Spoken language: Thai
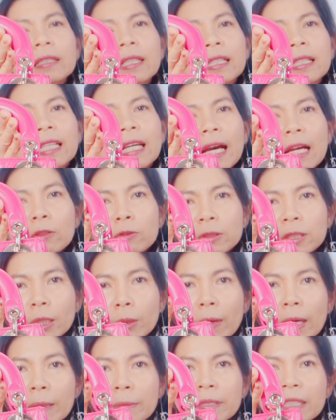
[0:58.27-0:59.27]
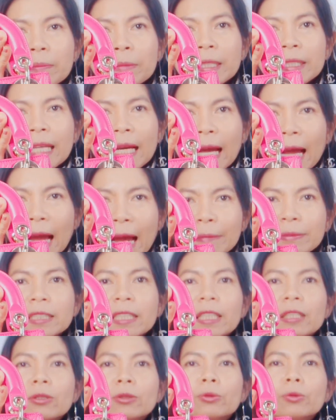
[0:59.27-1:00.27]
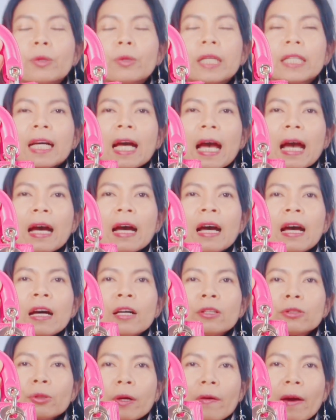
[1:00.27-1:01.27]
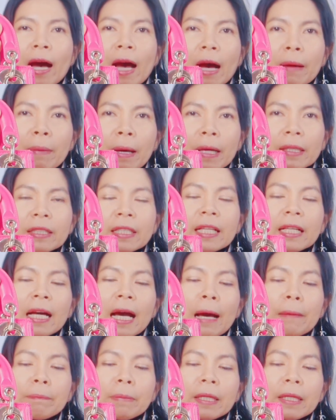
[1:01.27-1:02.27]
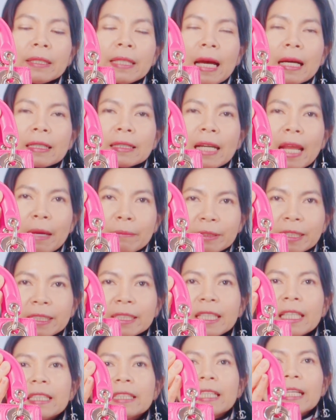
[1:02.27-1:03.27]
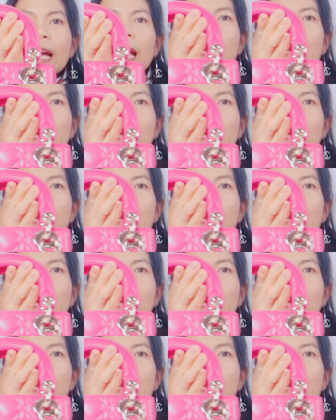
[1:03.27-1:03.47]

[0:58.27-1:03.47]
เลือกนะคะ รู้สึกว่ามันจะมีหนังคัสกินด้วยนะคะ แต่ว่าใบนี้นะคะเป็นหนังแรมสกินนะ